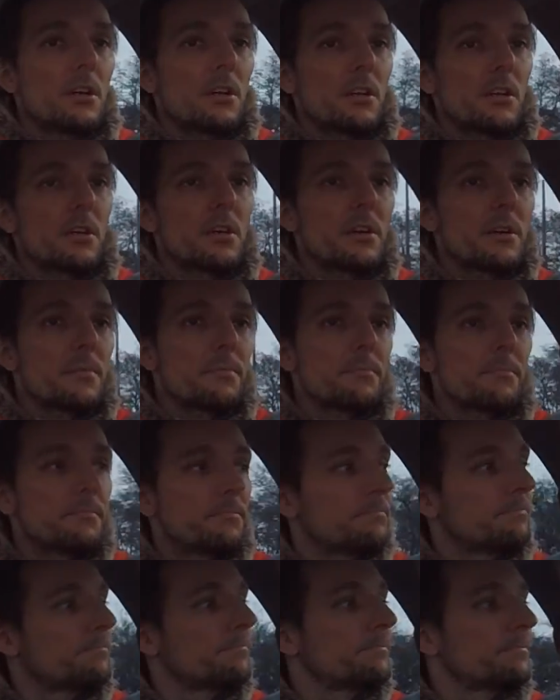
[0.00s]

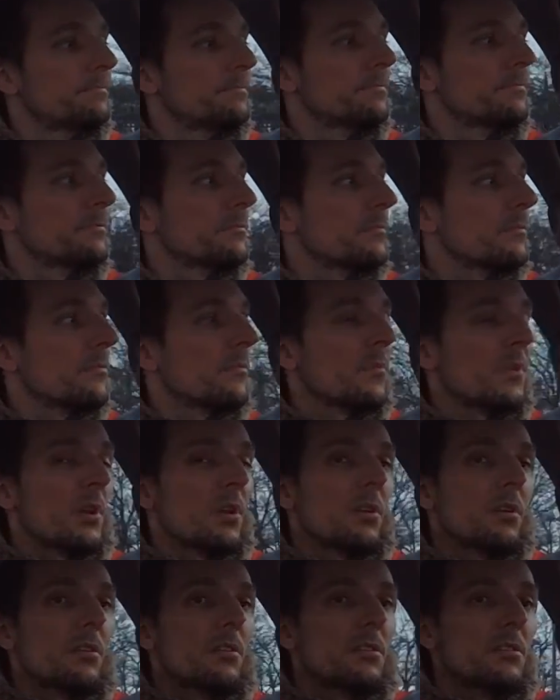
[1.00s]
ähm,
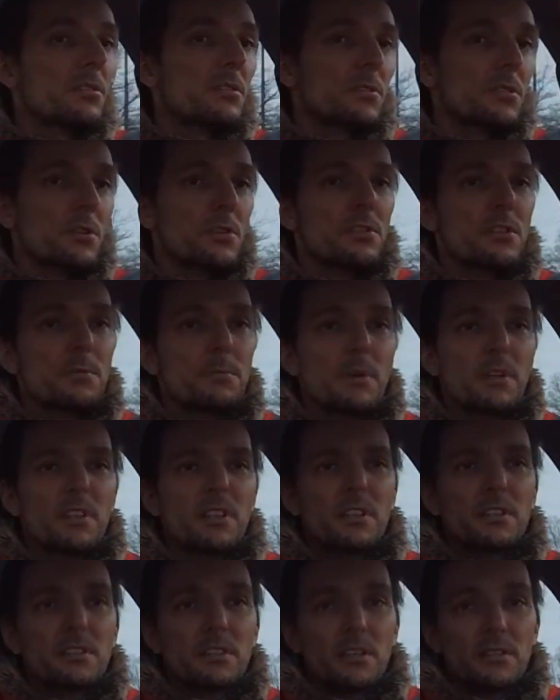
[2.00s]
sollte man
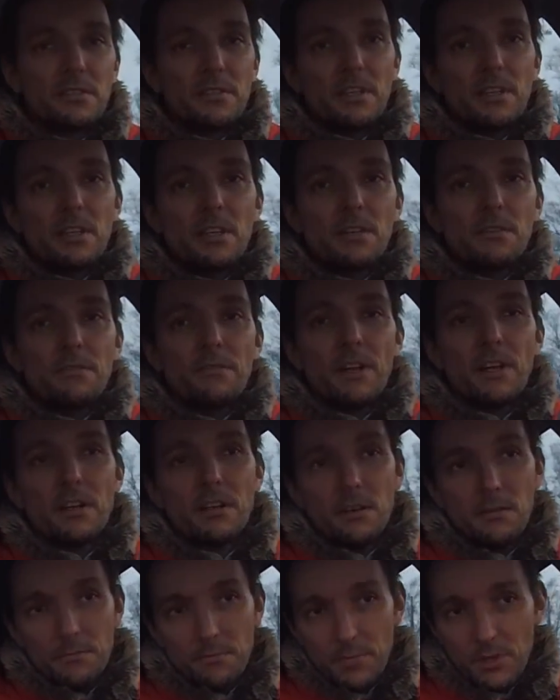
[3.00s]
da tatsächlich,
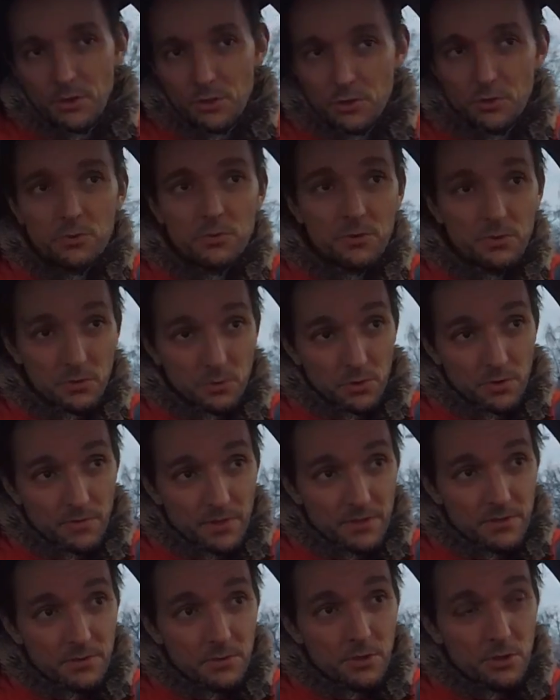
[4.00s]
wenn man schon so
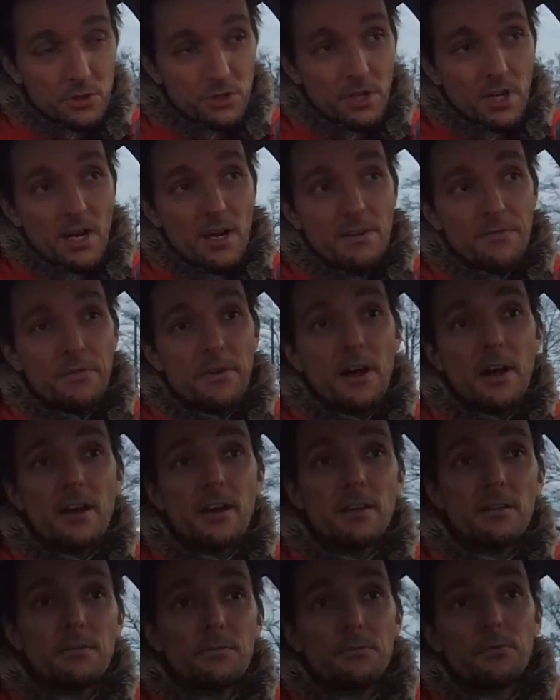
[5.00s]
etwas, so eine Strafe
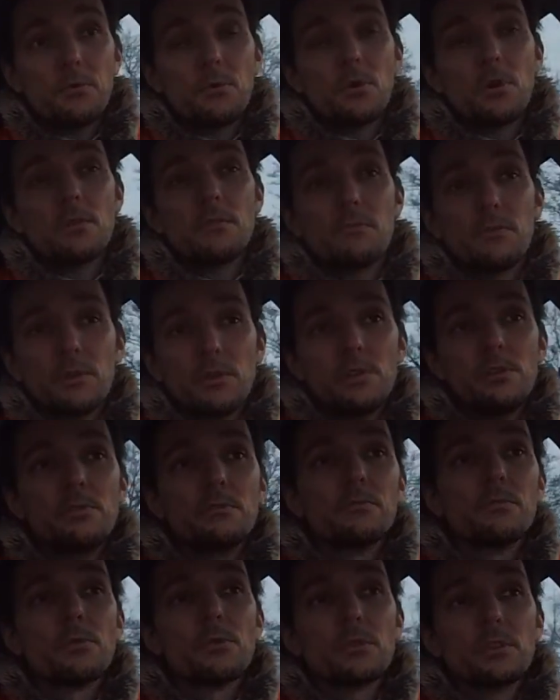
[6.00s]
einführen
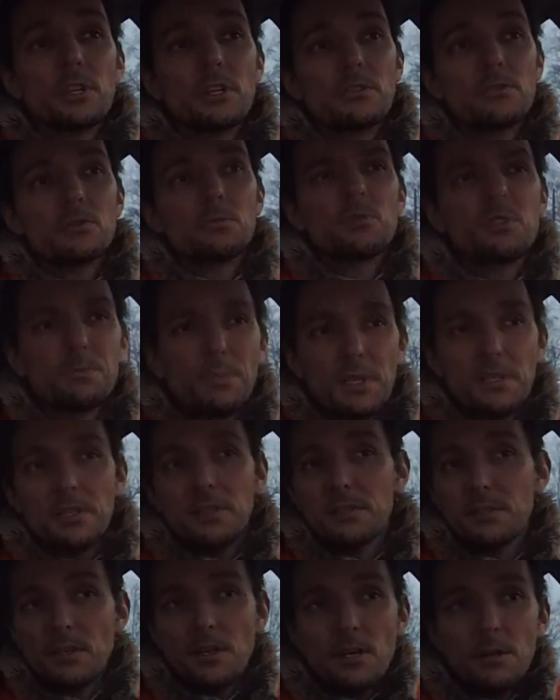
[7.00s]
wollen würde, so wie es bei
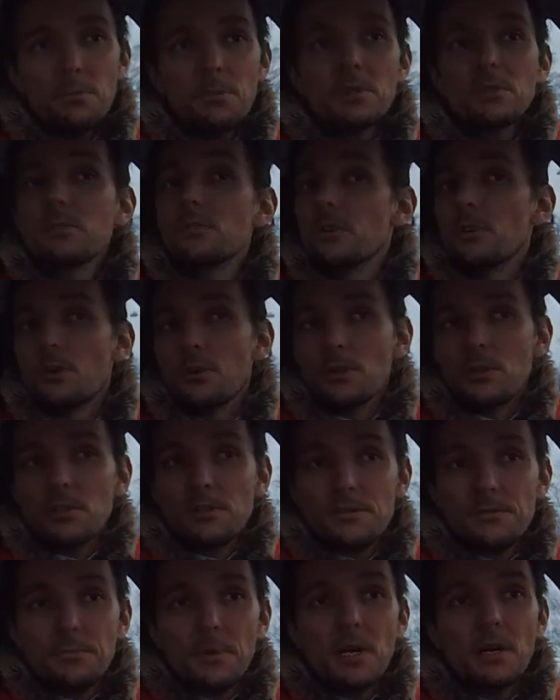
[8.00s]
Tesla eben ist, die können
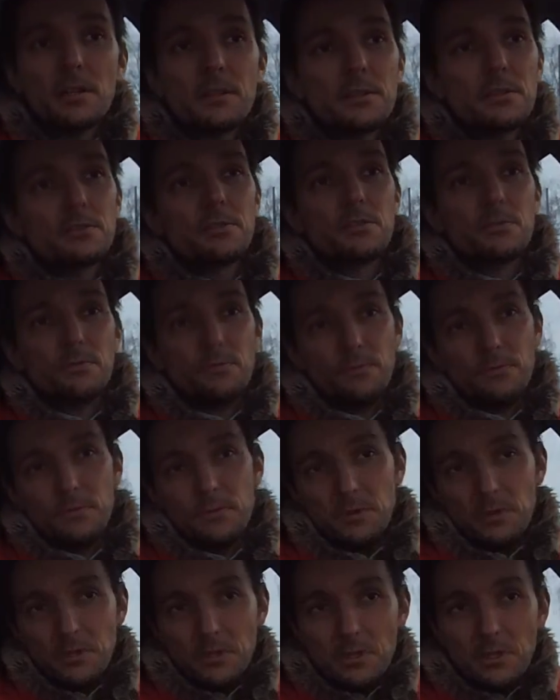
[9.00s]
das machen, das ist
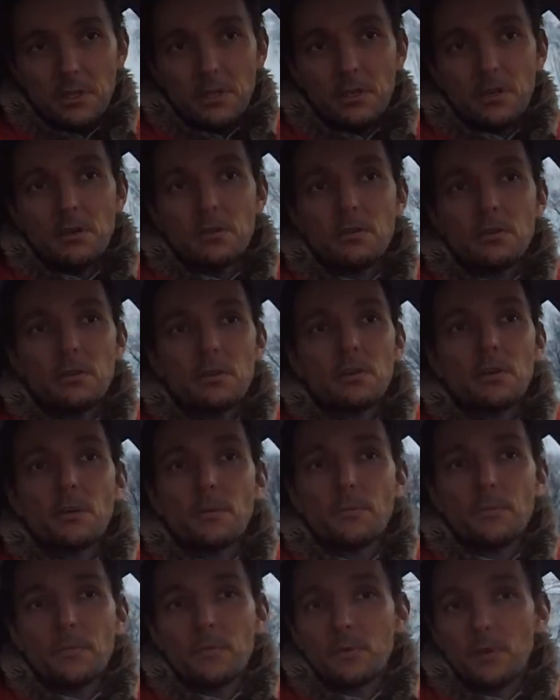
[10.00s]
in ihr
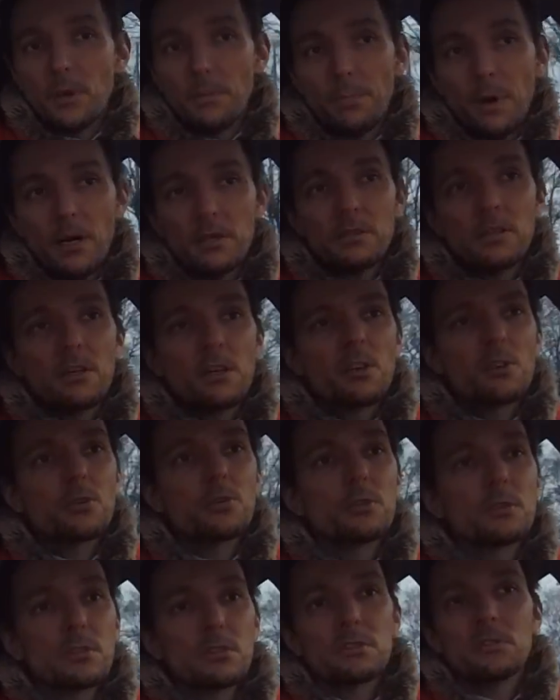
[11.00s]
äh, gepachteter
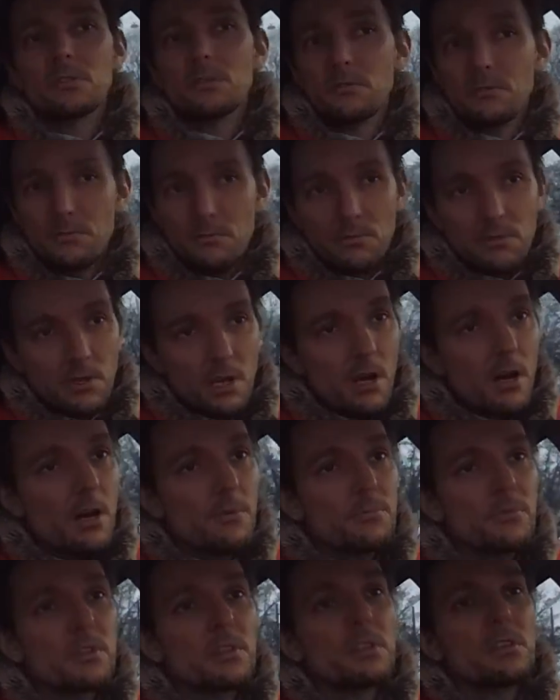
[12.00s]
Grund, da
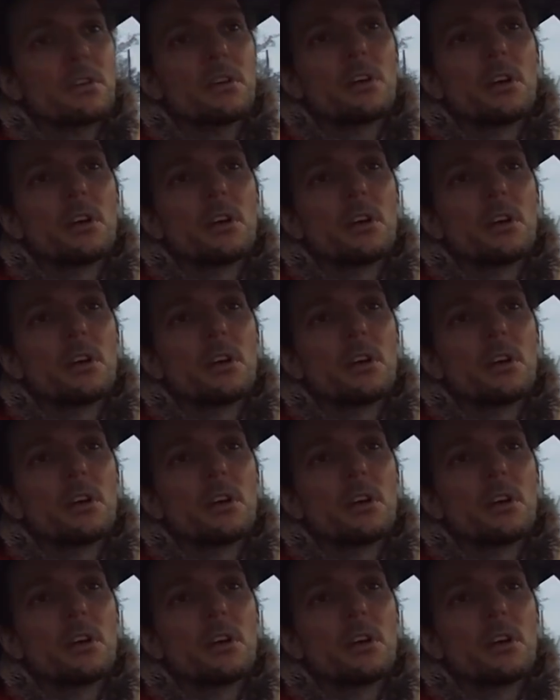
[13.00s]
haben die